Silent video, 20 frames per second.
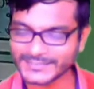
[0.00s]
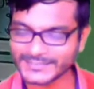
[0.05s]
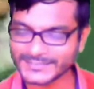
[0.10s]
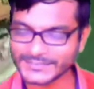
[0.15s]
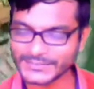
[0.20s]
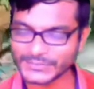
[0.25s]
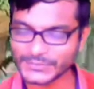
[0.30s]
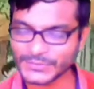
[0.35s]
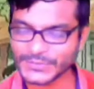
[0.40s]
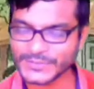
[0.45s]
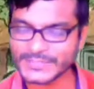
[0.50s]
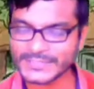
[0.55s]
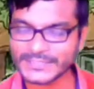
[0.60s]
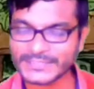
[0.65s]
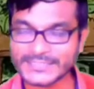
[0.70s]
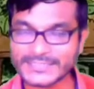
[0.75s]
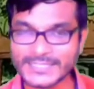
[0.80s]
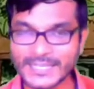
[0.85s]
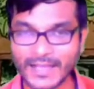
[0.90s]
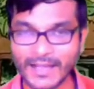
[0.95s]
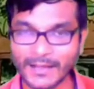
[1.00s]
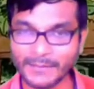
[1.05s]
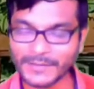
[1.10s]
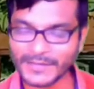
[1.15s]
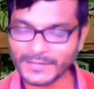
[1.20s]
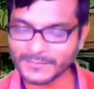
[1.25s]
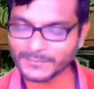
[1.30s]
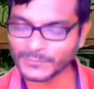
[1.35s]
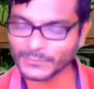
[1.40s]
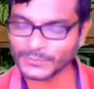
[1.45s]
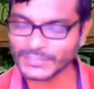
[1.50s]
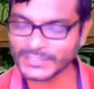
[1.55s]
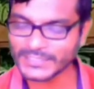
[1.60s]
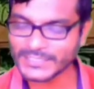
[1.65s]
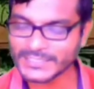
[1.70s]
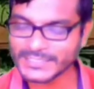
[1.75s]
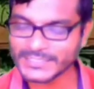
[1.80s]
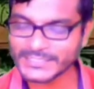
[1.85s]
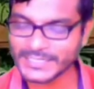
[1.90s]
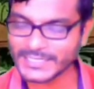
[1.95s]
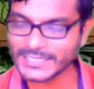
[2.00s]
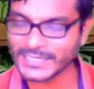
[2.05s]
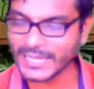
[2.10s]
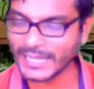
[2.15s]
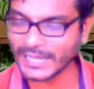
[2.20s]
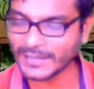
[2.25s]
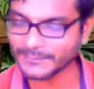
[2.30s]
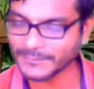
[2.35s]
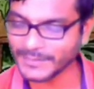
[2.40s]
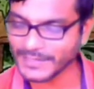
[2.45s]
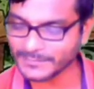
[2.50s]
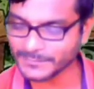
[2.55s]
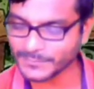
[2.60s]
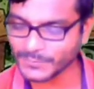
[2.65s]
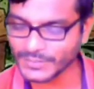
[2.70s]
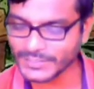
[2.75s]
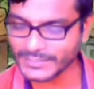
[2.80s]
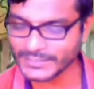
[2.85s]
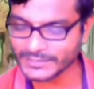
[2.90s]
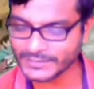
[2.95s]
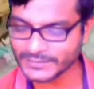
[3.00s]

দ্বিতীয় শ্রেণীর যে আমার বই সেই আমার বইয়ে